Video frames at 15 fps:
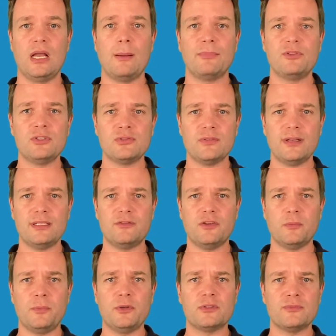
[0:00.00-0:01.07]
Beziehungsweise ich
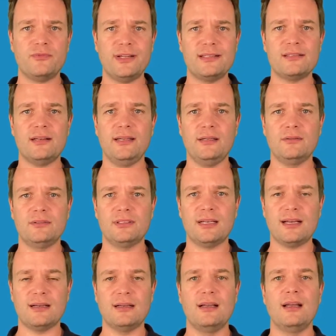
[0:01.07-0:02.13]
würde mir aus dem Fenster legen und
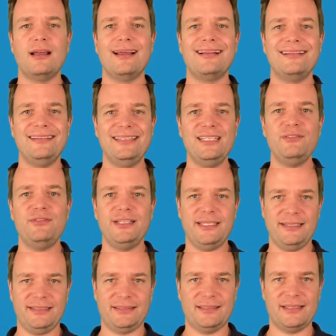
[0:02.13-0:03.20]
sagen, die
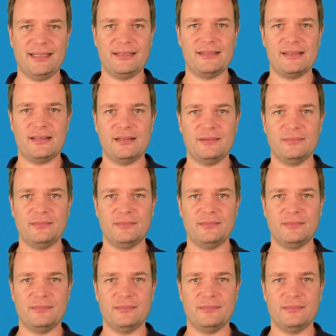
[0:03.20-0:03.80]
wichtigste Kennzahl.